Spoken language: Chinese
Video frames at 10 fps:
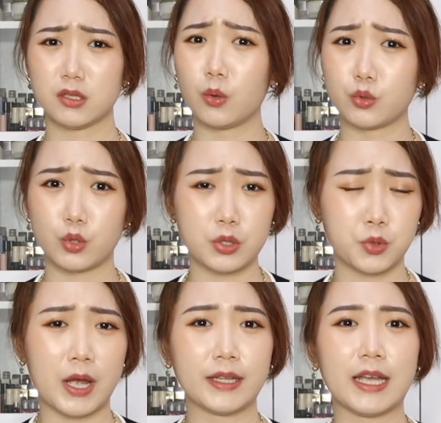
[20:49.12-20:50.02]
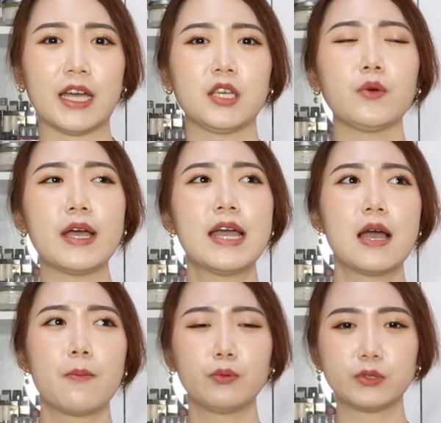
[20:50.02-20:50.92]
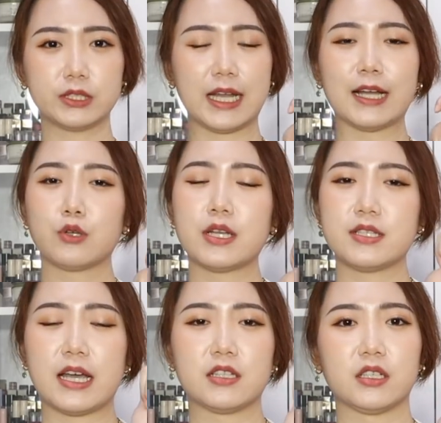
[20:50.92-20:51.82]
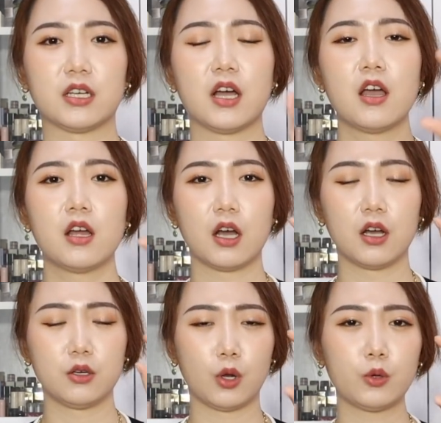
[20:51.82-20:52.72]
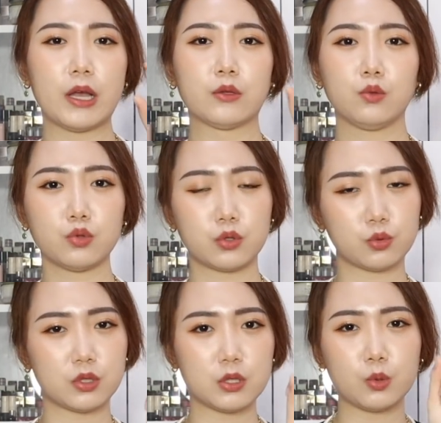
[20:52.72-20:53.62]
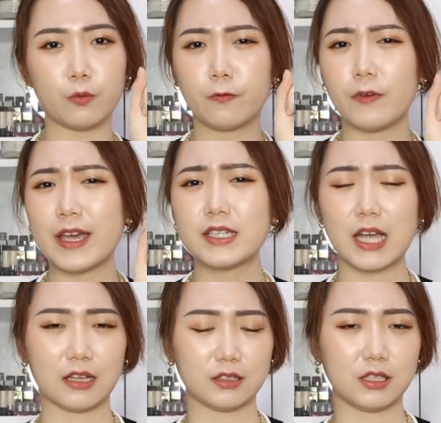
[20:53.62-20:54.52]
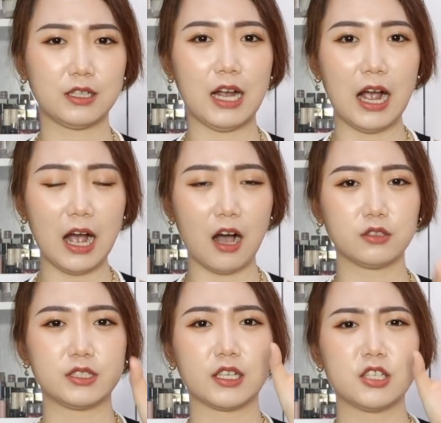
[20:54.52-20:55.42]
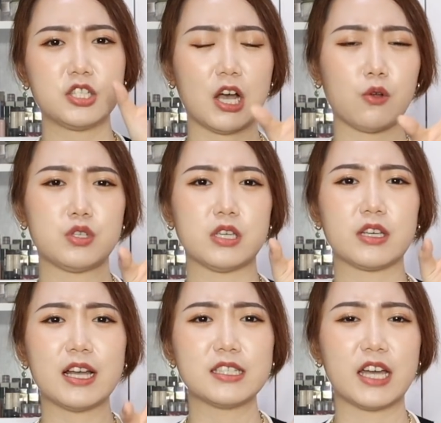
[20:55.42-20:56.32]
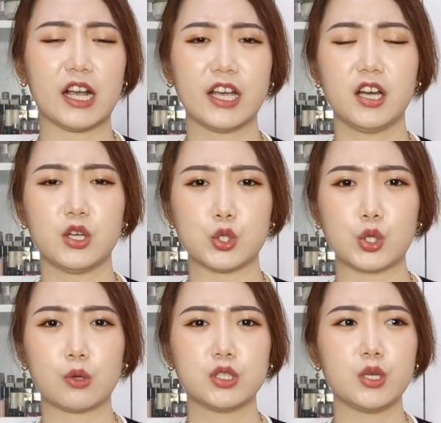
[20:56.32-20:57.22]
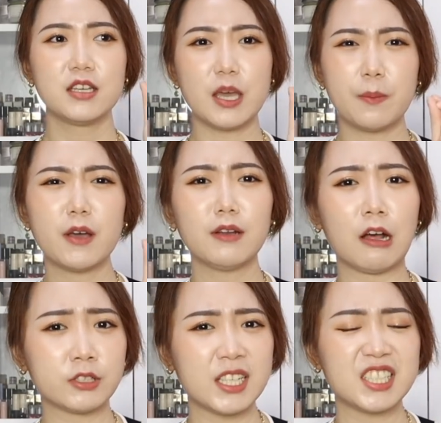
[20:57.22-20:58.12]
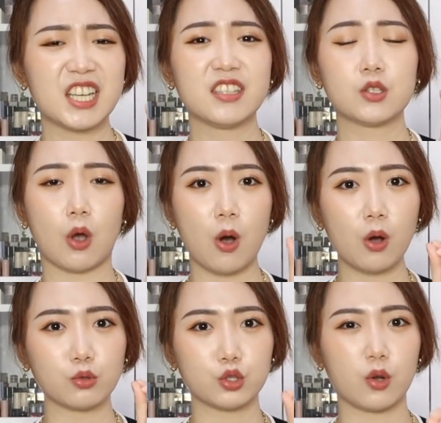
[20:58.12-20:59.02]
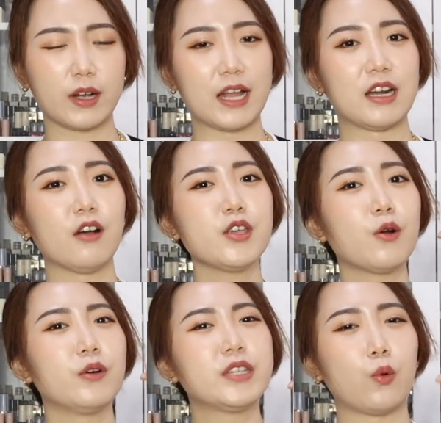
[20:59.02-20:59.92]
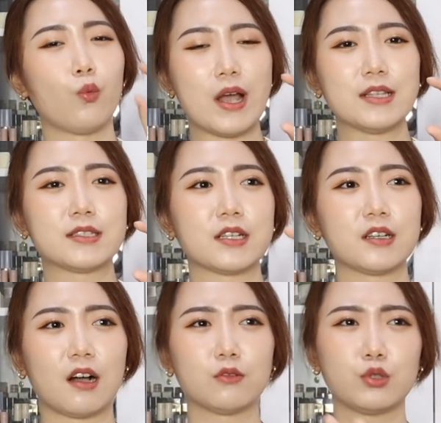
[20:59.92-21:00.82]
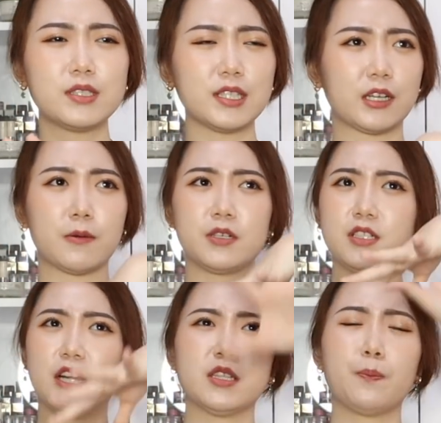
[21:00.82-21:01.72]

的时候，我就会抓它，因为不止它穿起来整个。呃，柔软度、舒适度非常的刚好，整个脚型看起来可以很修饰，也没有老爹鞋那种厚重感，然后又有一点微增高，所以整个人的